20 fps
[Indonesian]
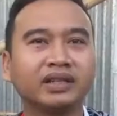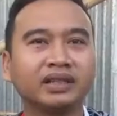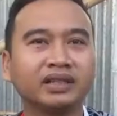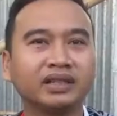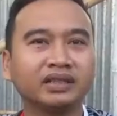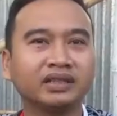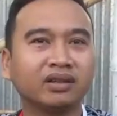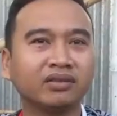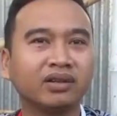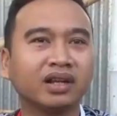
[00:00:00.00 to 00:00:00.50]

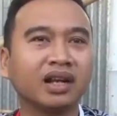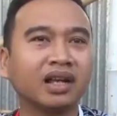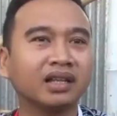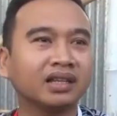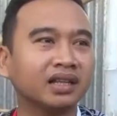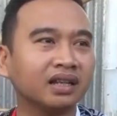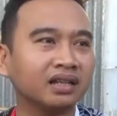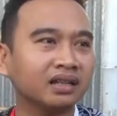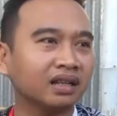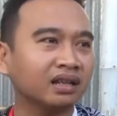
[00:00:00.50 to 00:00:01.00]
Kita udah
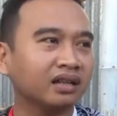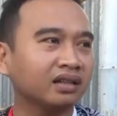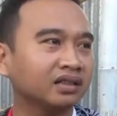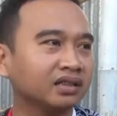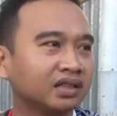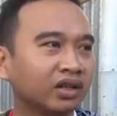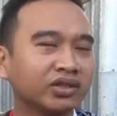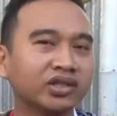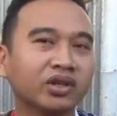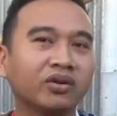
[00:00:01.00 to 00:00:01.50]
latihan dari
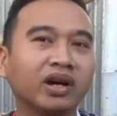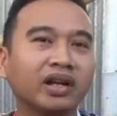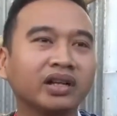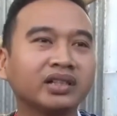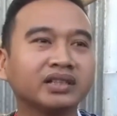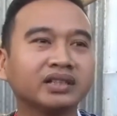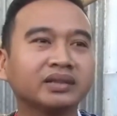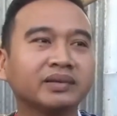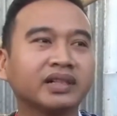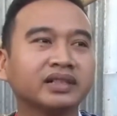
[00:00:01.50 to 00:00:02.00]
jauh-jauh
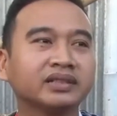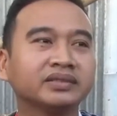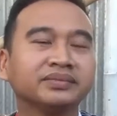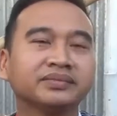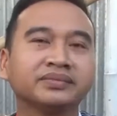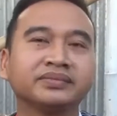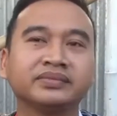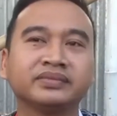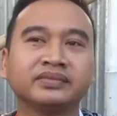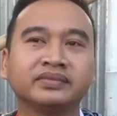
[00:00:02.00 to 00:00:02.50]
hari sih Pak.
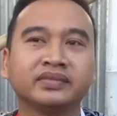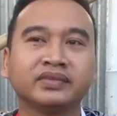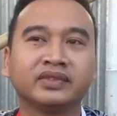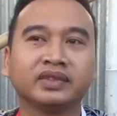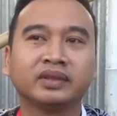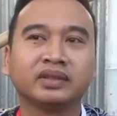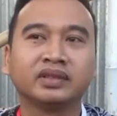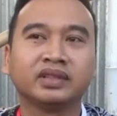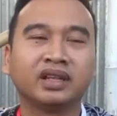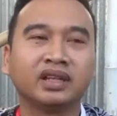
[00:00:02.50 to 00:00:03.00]

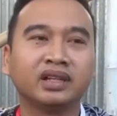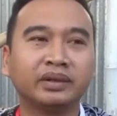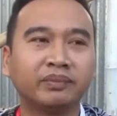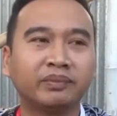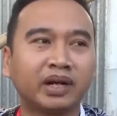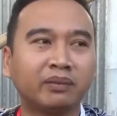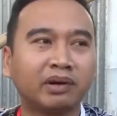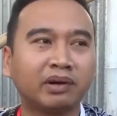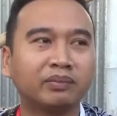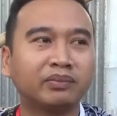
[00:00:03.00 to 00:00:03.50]
Dari
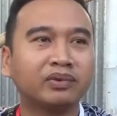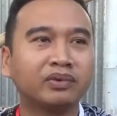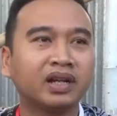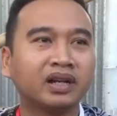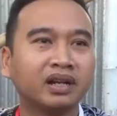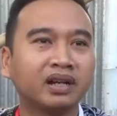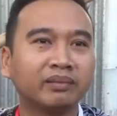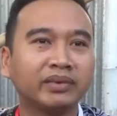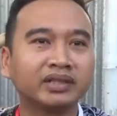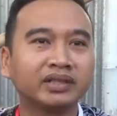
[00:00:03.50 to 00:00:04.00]
berapa
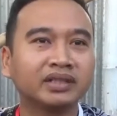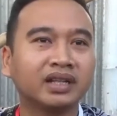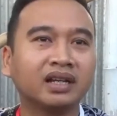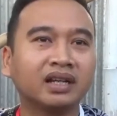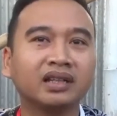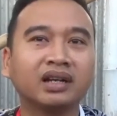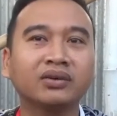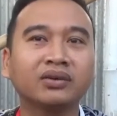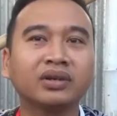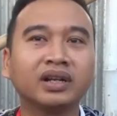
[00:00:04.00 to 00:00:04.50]
bulan, hampir setengah
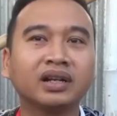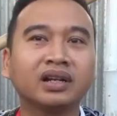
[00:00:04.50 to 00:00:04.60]
tahunan